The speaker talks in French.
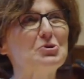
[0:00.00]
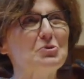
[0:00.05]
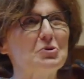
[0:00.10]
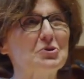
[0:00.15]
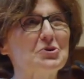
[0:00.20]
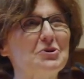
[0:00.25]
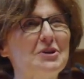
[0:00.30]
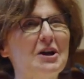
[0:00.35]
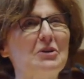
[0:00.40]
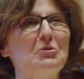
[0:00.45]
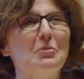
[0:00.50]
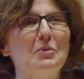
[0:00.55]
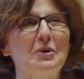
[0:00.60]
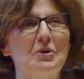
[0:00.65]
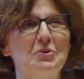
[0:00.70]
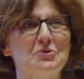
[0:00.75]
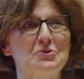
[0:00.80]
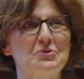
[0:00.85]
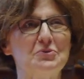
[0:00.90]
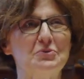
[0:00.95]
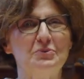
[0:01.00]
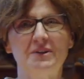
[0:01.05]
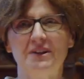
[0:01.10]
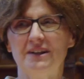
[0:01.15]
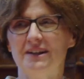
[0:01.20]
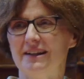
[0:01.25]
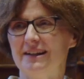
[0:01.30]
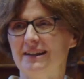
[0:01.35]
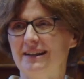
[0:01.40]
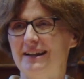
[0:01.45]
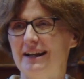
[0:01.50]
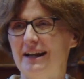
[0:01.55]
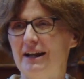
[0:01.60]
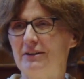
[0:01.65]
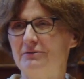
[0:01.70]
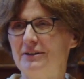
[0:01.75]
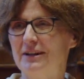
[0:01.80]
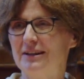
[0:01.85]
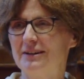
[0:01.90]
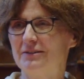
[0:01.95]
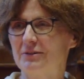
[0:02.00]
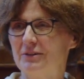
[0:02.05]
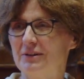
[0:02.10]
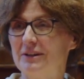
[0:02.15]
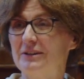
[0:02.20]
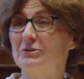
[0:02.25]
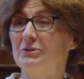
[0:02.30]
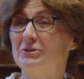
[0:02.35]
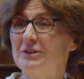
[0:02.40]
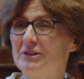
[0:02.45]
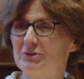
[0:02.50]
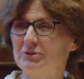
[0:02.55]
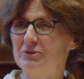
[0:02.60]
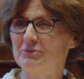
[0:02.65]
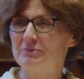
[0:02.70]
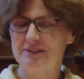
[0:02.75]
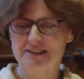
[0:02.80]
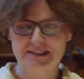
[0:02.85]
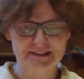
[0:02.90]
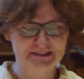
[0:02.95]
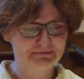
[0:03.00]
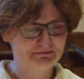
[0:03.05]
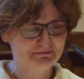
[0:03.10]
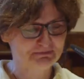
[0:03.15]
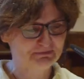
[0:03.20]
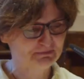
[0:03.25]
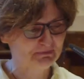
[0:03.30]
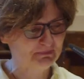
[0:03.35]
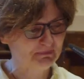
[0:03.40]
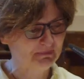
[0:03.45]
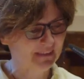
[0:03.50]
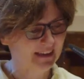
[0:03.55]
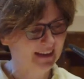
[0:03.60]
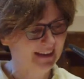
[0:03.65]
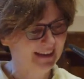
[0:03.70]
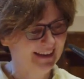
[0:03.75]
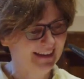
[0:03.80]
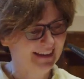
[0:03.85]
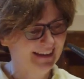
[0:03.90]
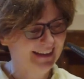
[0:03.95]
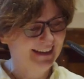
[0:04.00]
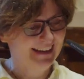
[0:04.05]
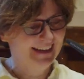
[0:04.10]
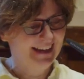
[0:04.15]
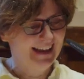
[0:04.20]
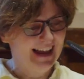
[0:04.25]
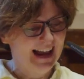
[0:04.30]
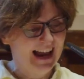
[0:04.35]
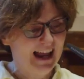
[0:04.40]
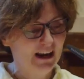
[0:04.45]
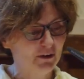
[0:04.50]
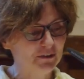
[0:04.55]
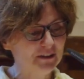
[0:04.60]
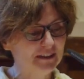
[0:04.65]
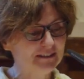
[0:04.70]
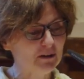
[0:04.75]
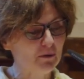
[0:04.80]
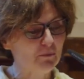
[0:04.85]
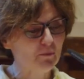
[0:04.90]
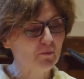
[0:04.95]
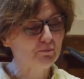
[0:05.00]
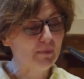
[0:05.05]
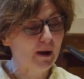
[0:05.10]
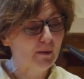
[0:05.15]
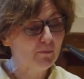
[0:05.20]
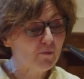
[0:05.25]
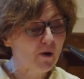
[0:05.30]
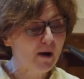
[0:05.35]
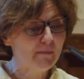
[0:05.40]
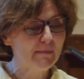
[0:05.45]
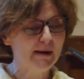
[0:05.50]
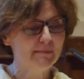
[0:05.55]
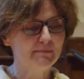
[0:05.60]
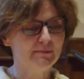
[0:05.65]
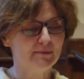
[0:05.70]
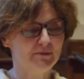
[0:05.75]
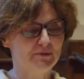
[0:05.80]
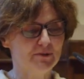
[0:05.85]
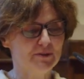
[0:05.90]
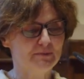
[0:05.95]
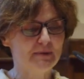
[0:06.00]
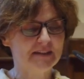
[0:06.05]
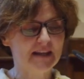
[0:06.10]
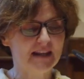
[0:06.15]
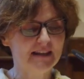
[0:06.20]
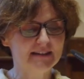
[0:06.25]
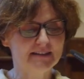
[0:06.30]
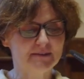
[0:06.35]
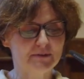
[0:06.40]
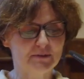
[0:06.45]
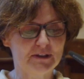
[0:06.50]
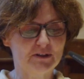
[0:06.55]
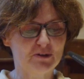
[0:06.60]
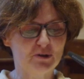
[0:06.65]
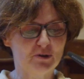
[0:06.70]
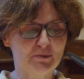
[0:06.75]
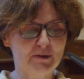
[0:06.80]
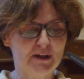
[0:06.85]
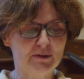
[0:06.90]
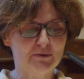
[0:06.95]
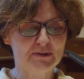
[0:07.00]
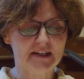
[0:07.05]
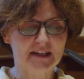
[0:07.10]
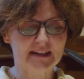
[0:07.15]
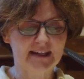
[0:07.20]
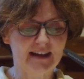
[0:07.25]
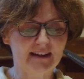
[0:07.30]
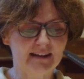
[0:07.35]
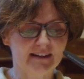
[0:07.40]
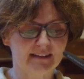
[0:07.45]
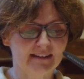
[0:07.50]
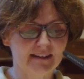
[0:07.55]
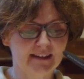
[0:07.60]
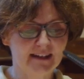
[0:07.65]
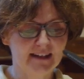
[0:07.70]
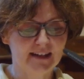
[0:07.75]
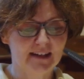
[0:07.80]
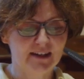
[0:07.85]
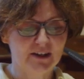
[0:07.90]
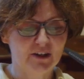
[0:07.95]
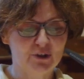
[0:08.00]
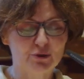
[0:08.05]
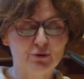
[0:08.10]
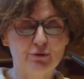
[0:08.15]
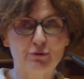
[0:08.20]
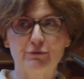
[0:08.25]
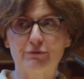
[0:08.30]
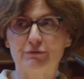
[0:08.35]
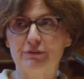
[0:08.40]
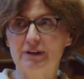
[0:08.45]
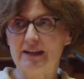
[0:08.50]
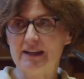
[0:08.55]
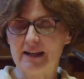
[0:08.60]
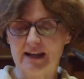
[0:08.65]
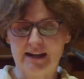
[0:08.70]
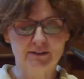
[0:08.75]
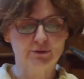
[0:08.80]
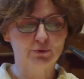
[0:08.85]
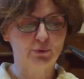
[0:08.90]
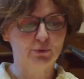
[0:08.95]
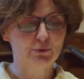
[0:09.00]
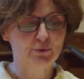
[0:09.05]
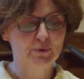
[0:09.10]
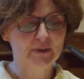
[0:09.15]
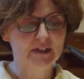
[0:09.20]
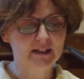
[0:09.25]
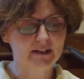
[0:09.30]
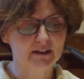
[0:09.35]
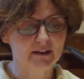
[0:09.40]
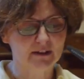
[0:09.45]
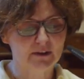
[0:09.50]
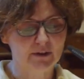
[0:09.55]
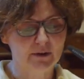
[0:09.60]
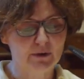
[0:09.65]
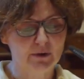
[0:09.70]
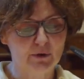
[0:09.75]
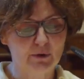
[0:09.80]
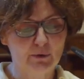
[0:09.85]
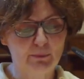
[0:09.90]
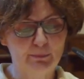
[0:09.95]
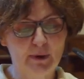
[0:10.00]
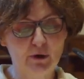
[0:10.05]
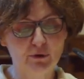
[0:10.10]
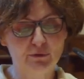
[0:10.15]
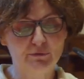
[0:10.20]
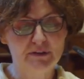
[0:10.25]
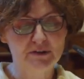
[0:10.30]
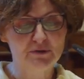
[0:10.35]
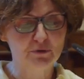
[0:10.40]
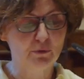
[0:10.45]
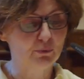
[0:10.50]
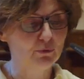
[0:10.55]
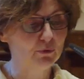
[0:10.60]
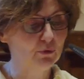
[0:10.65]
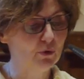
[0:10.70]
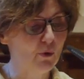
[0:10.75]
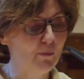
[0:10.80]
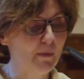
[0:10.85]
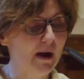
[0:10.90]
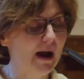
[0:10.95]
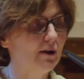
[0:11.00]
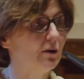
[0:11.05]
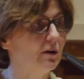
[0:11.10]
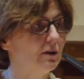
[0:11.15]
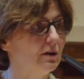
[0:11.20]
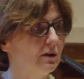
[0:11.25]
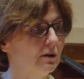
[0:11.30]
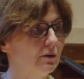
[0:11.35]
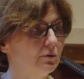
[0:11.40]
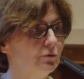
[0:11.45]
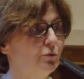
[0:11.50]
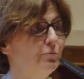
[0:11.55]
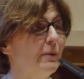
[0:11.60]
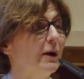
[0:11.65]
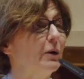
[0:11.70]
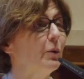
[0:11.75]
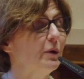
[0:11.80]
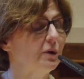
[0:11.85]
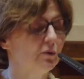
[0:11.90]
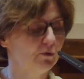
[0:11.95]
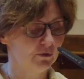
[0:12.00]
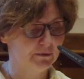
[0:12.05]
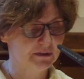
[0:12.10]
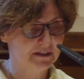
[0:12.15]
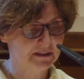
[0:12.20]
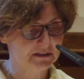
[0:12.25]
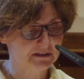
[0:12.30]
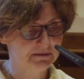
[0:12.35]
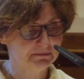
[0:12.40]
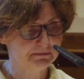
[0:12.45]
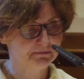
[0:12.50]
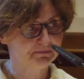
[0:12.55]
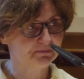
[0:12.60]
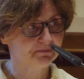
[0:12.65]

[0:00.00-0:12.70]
source d'incompréhension avec les non-économistes. Alors, n'étant pas moi-même une spécialiste d'économie industrielle, je vais introduire par une vision plus globale de macroéconomiste.